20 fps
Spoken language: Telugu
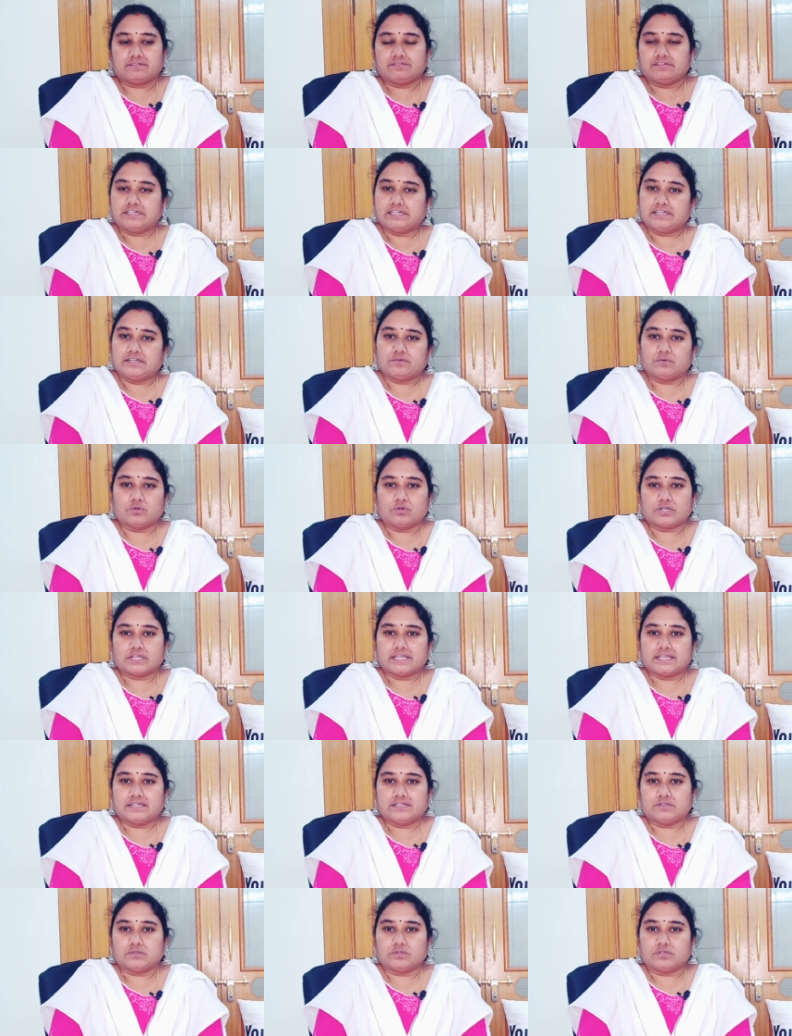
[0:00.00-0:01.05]
వీళ్ళు ఓకే
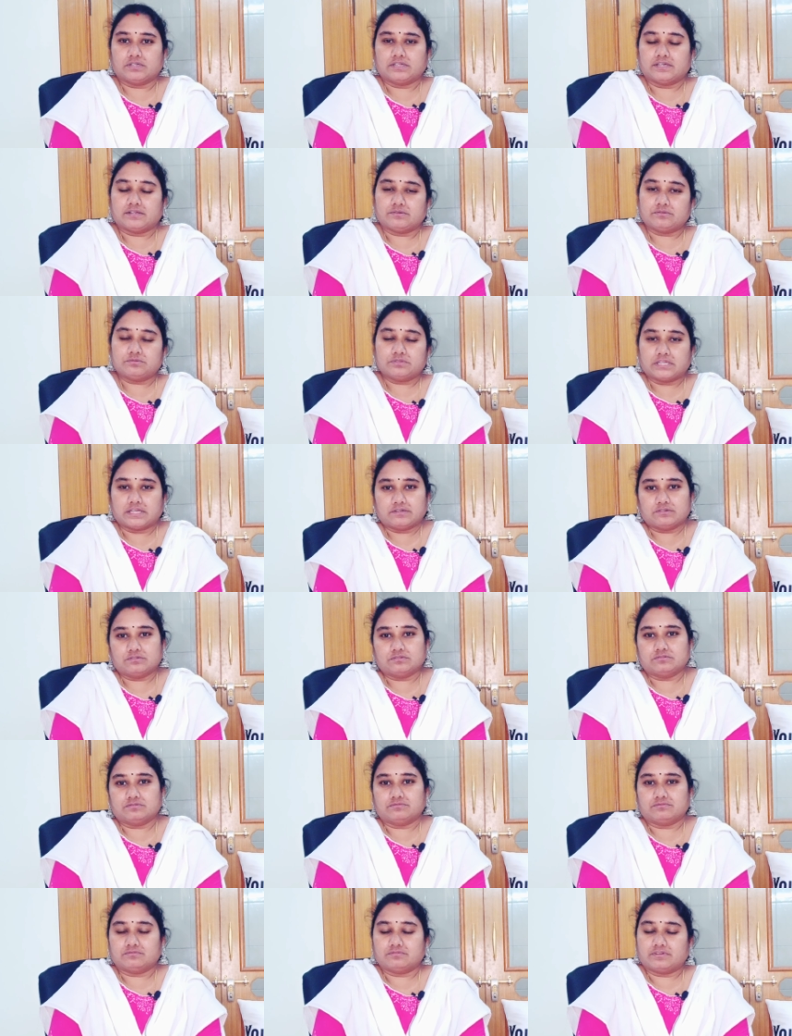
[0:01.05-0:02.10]
అనుకున్నారు తను
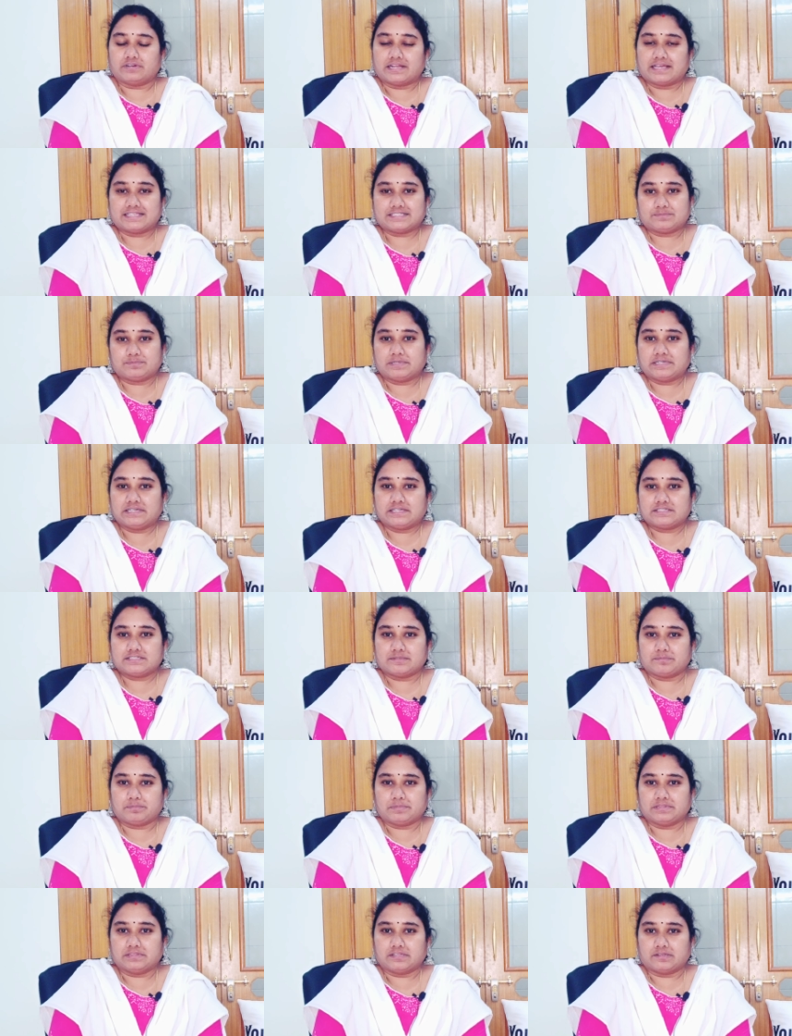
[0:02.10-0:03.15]
వాళ్ళ హస్బెండ్కి
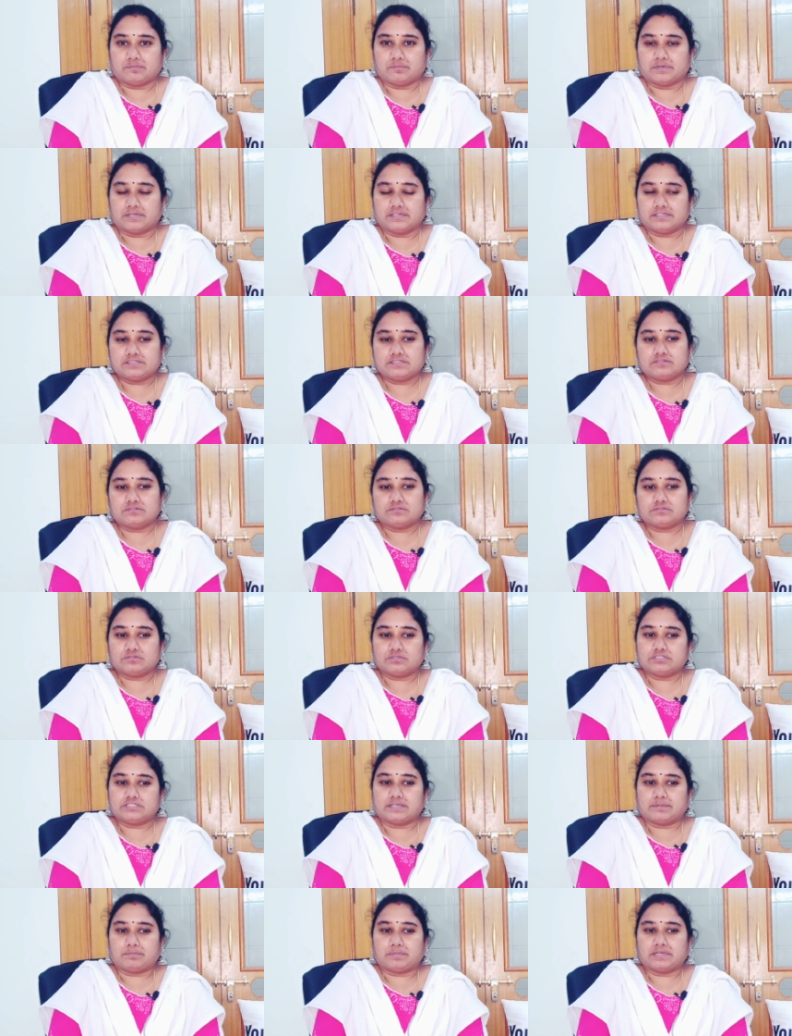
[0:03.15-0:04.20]
చెప్పిందనమాట సో సో
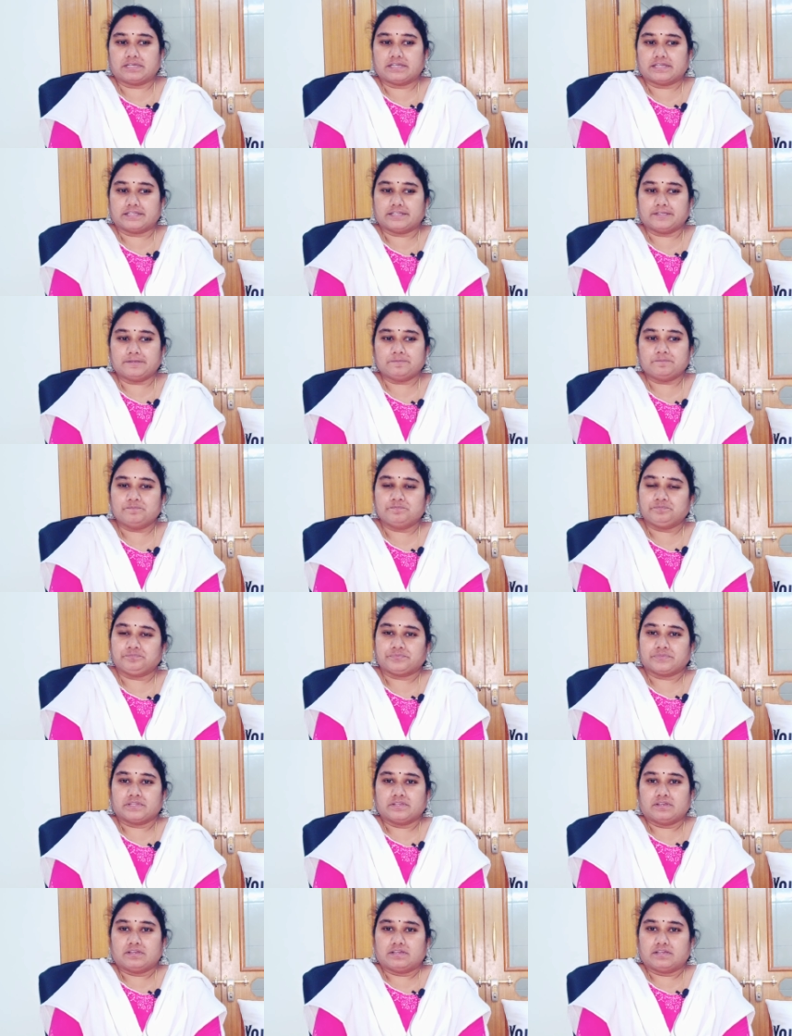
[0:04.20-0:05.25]
చెప్పంగానే
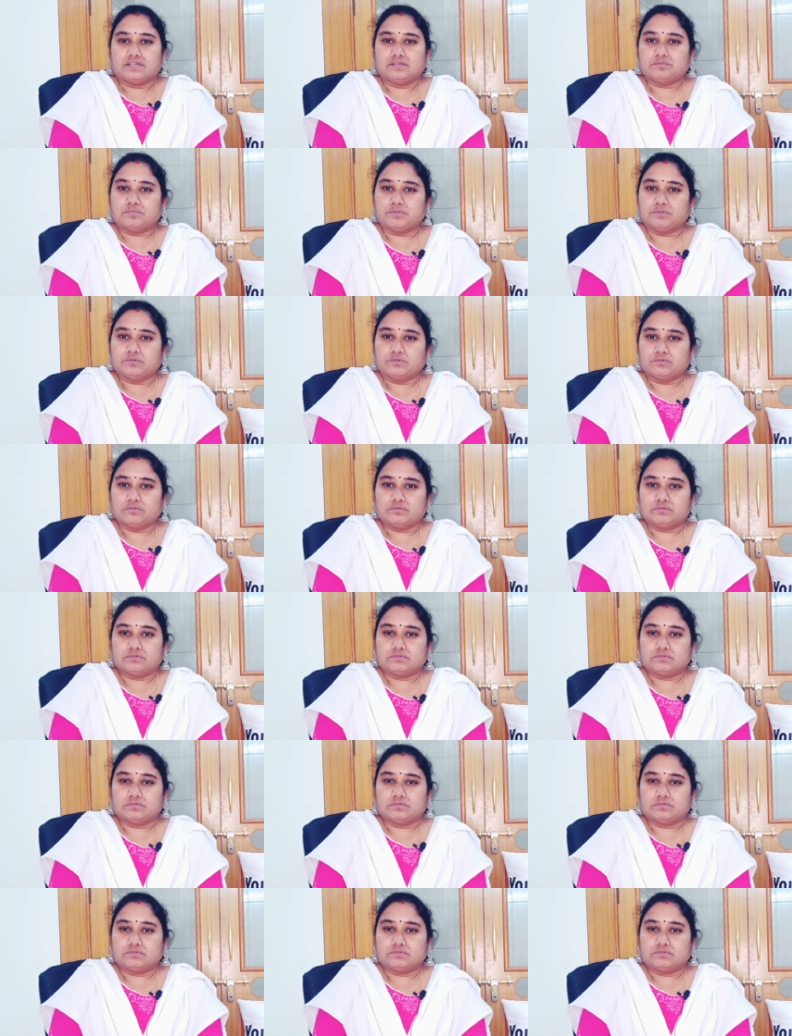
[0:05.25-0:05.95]
ఇప్పుడు